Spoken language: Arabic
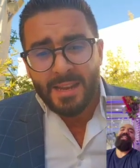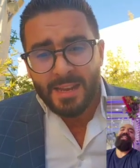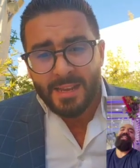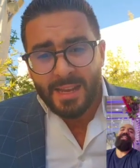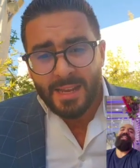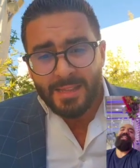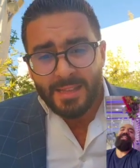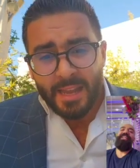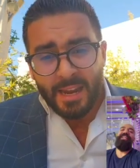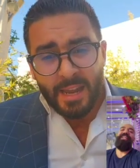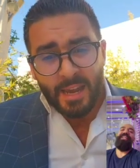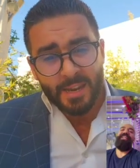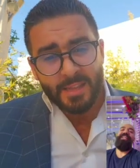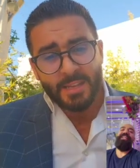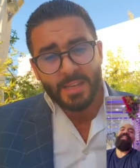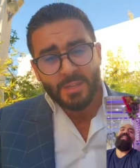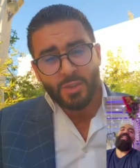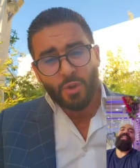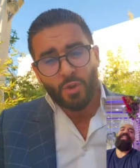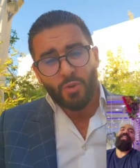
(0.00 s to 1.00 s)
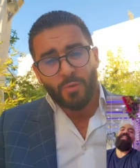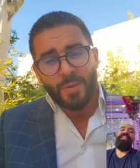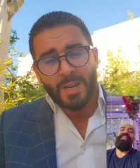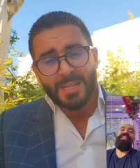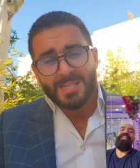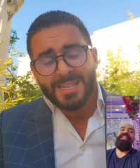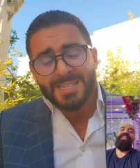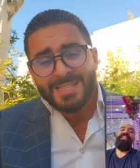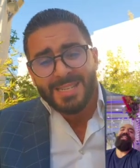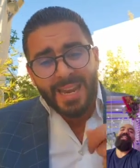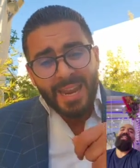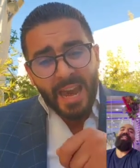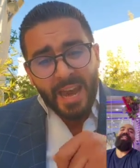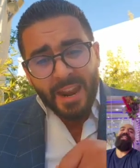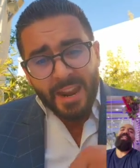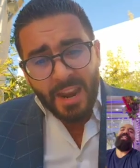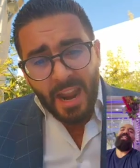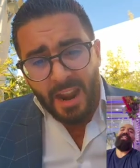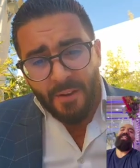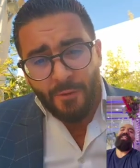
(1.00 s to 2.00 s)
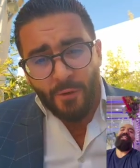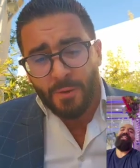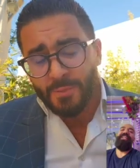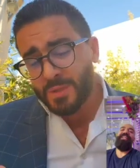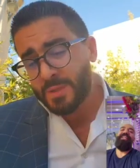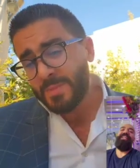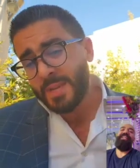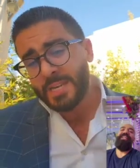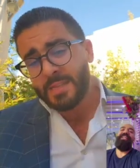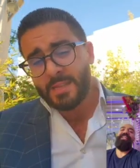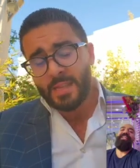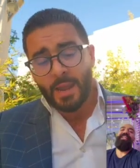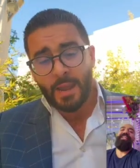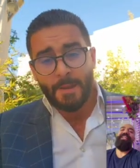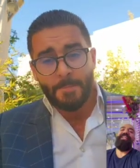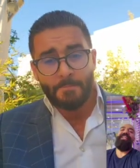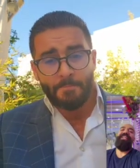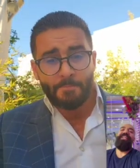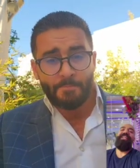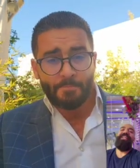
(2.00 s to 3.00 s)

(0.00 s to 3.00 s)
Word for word: كندير كارديان الطوموبيلات كنت كنحرر 1500 درهم